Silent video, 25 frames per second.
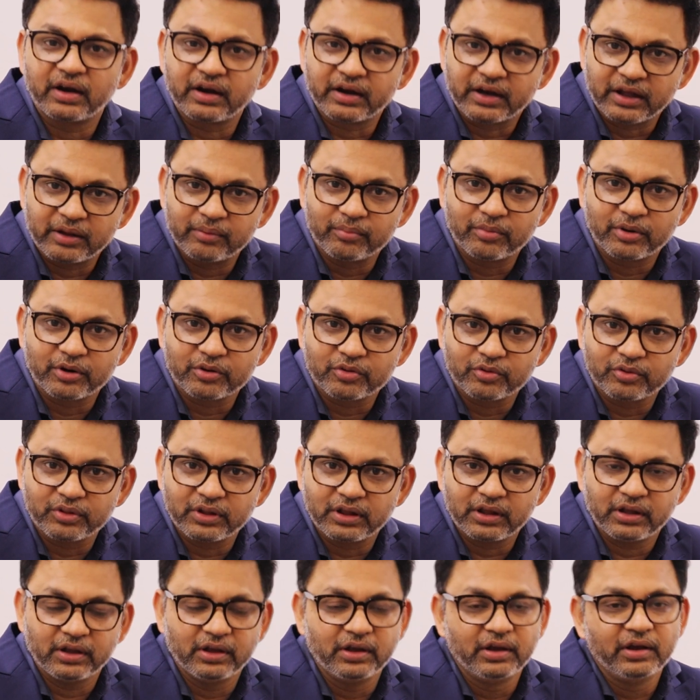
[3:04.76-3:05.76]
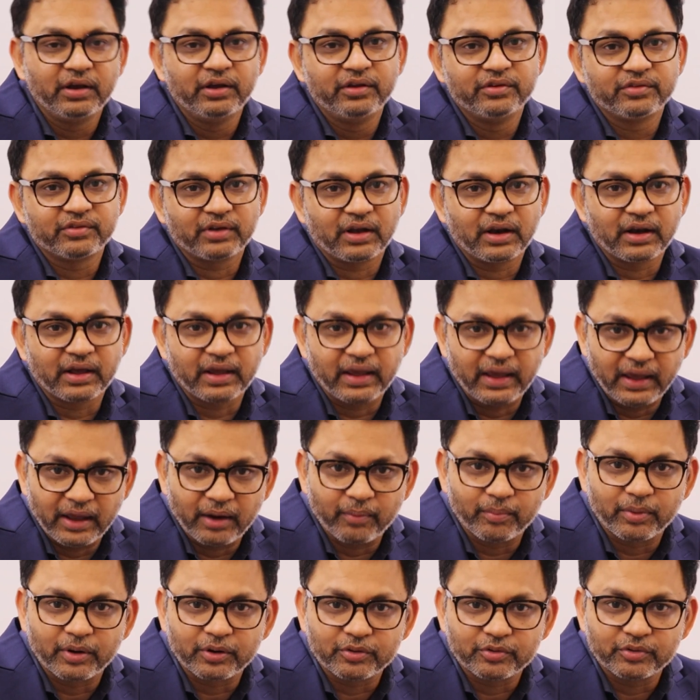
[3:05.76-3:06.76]
చాలా టైం పడుతుంది చాలా కేర్
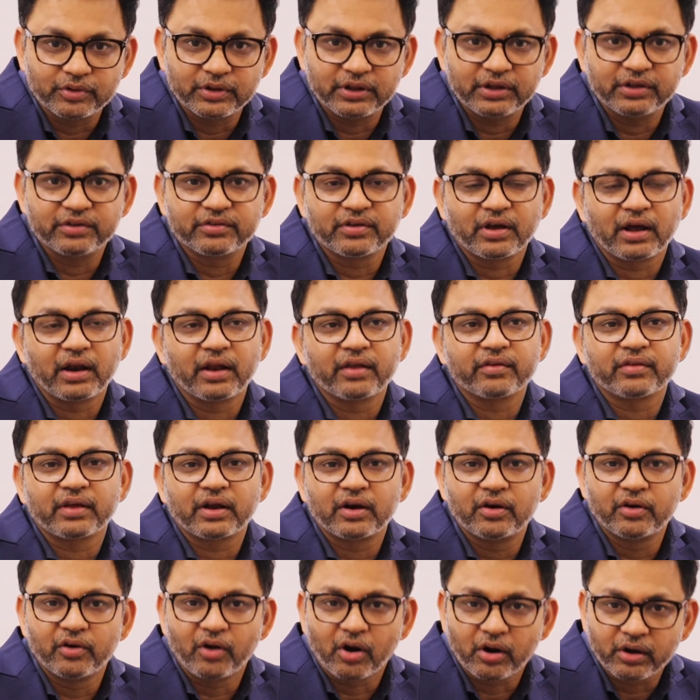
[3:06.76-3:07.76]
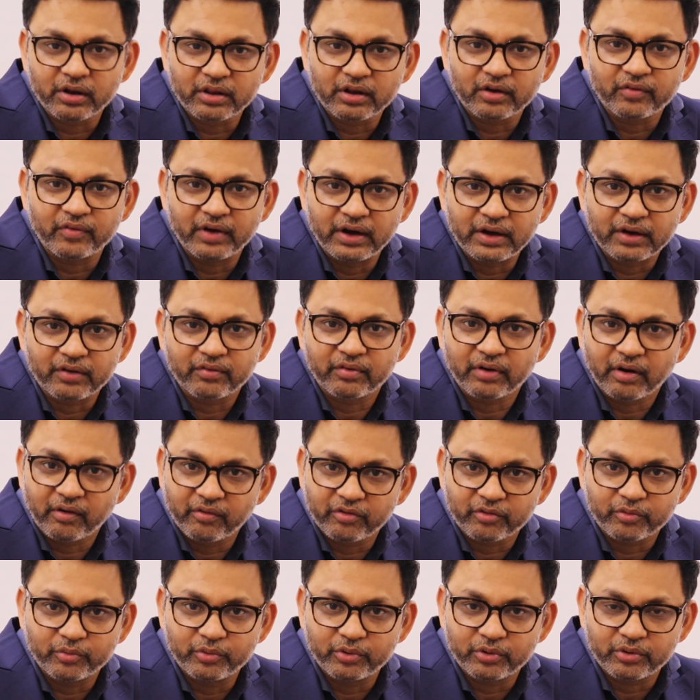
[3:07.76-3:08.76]
పడుతుంది చాలాసార్లు డాక్టర్కి వెళ్ళటం
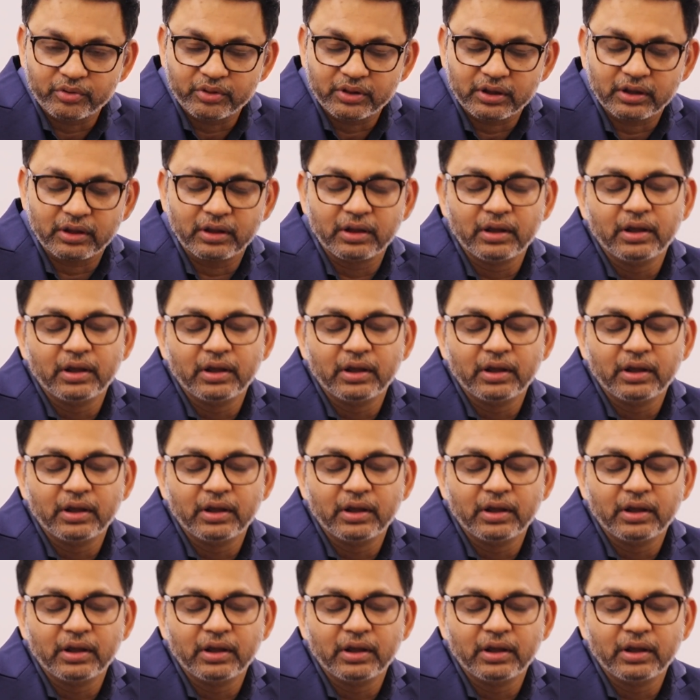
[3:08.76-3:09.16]
రావటం ఉంటుంది